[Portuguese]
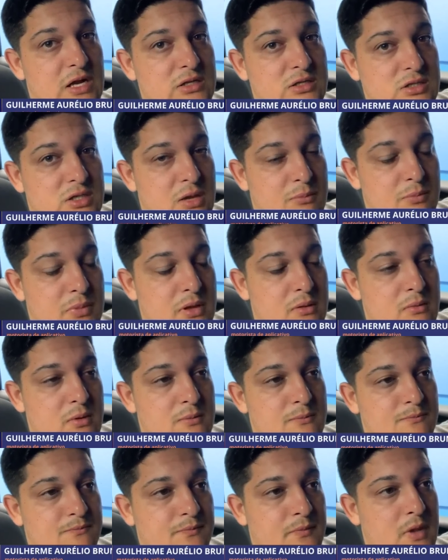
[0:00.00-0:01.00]
de Itapema,
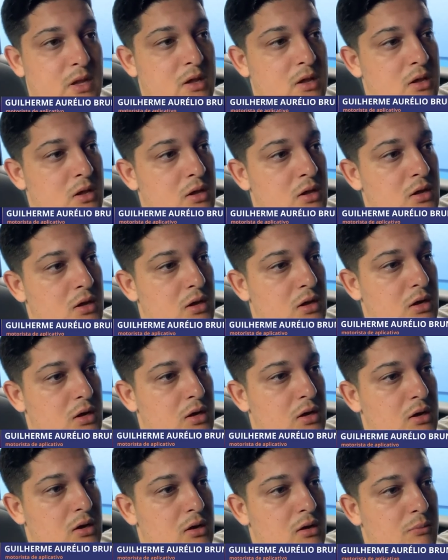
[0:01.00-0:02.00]

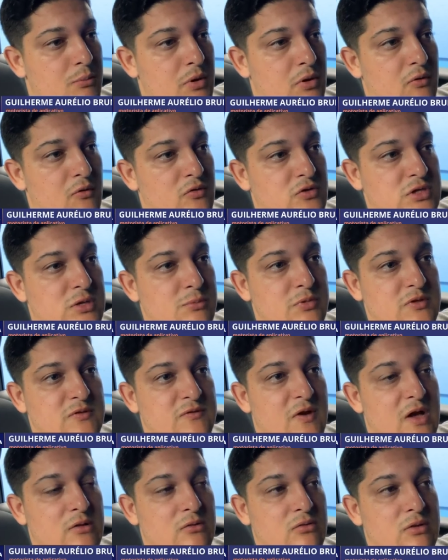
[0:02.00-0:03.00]
uh, pelo simples
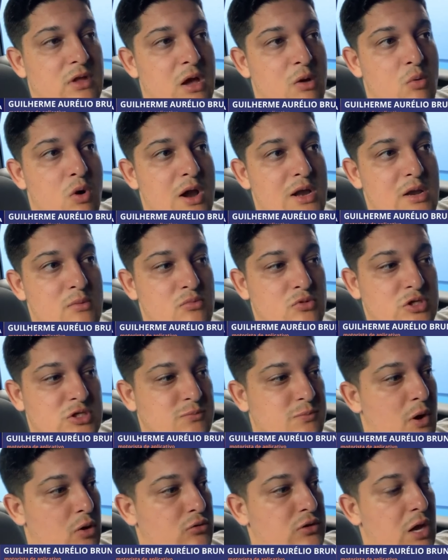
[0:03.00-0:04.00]
fato da Guarda
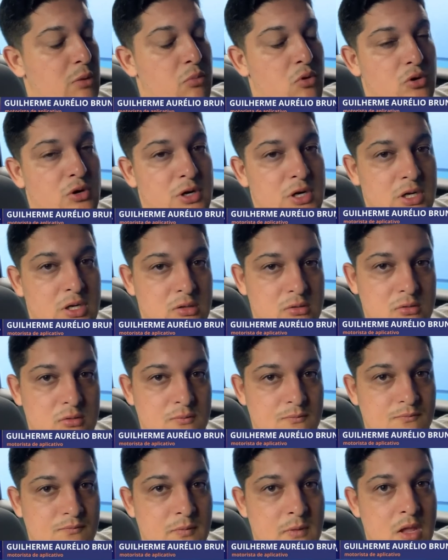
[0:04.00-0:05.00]
Municipal estar tá abordando.
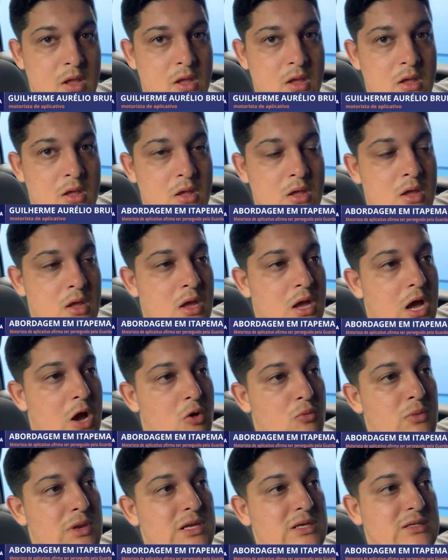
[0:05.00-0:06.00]
A
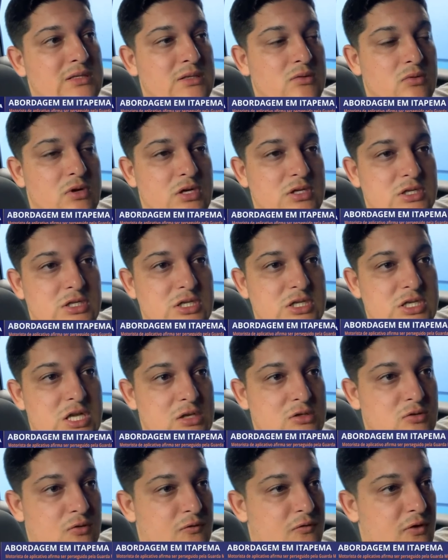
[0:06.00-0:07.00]
humilhação que a gente está
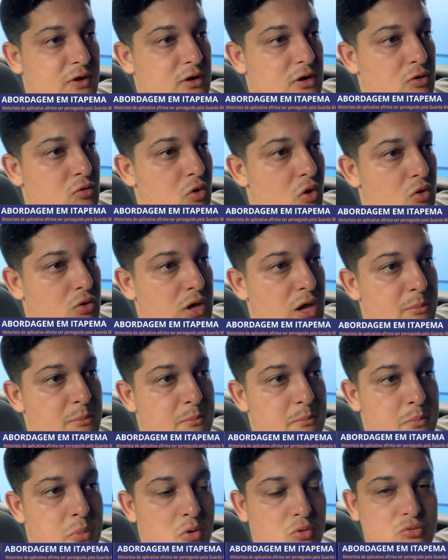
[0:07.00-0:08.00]
sofrendo em qualquer
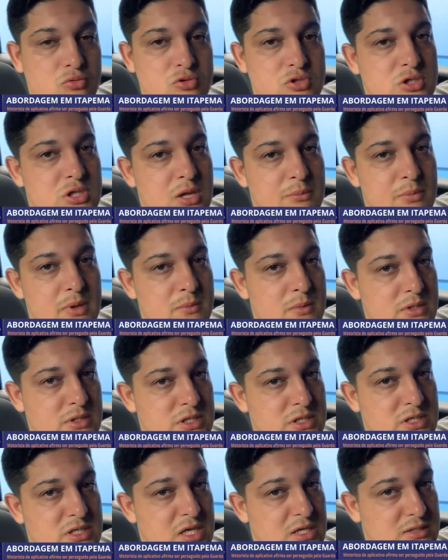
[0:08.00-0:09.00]
ponto de Itapema, a gente
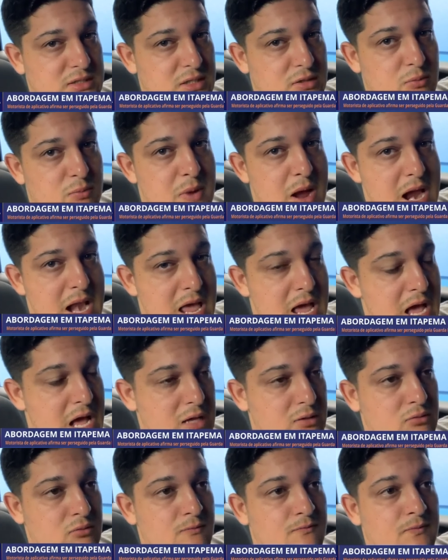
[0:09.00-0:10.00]
está sendo
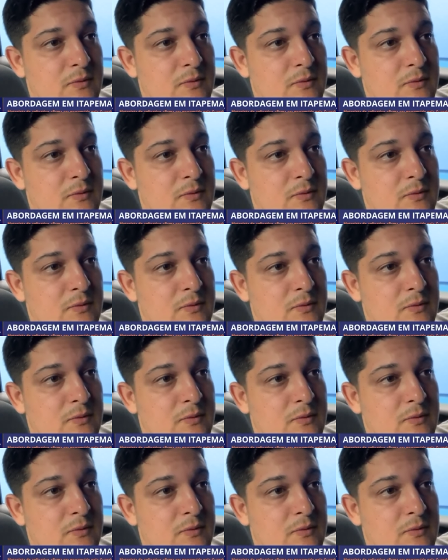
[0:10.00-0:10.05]
parado,